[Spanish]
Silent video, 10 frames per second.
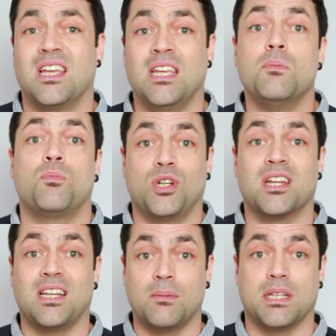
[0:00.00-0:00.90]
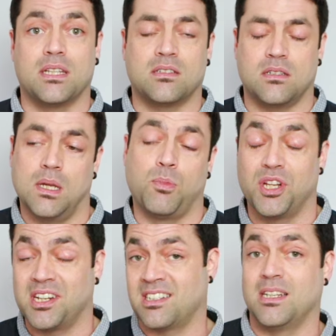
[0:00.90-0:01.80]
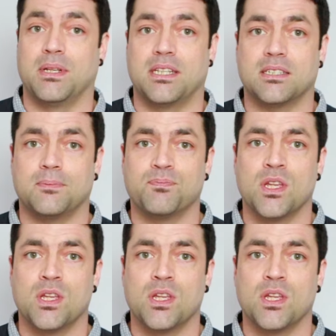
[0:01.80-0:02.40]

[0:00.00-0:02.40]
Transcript: y poner límites y ponerles límites.